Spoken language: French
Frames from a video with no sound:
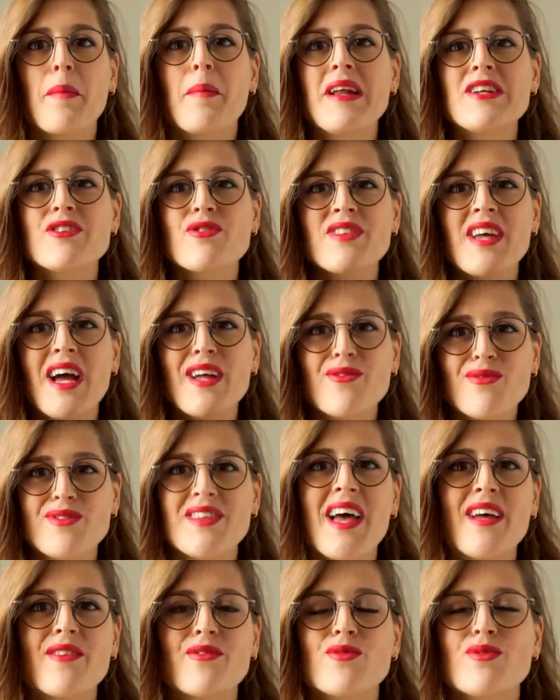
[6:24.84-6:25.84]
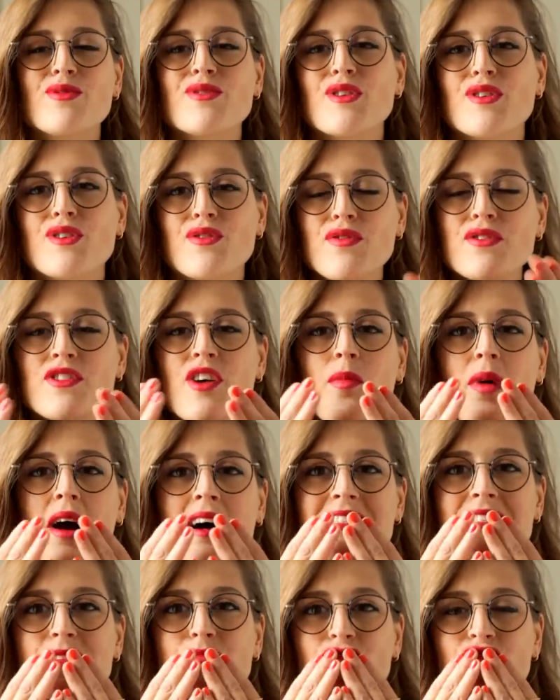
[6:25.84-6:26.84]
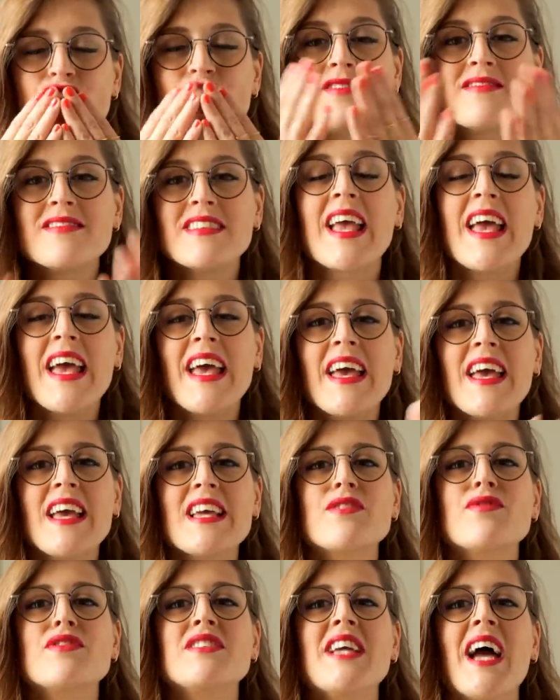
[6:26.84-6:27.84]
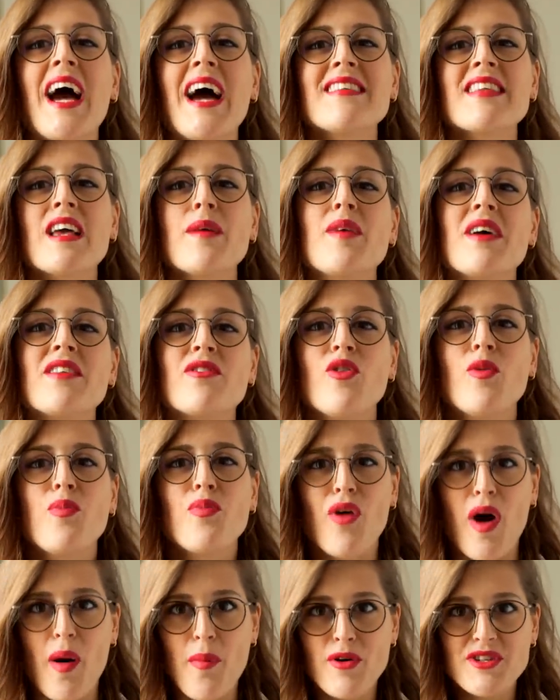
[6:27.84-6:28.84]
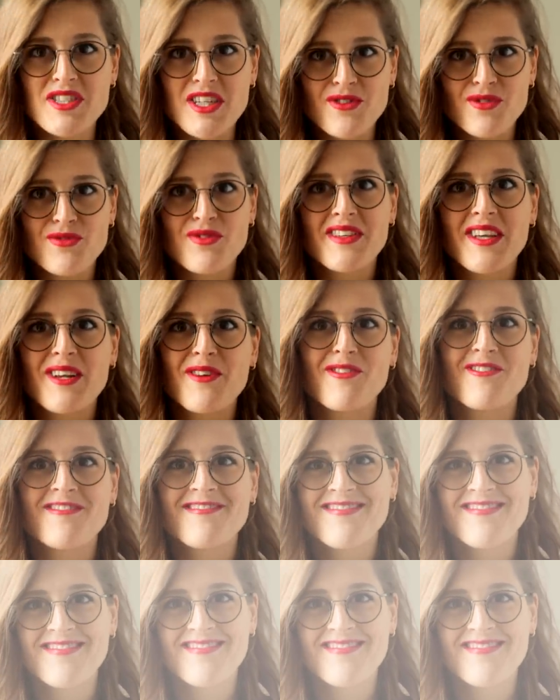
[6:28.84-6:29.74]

Belle journée à toutes et à tous, je vous embrasse et je vous dis à très bientôt pour un prochain tuto d'élo.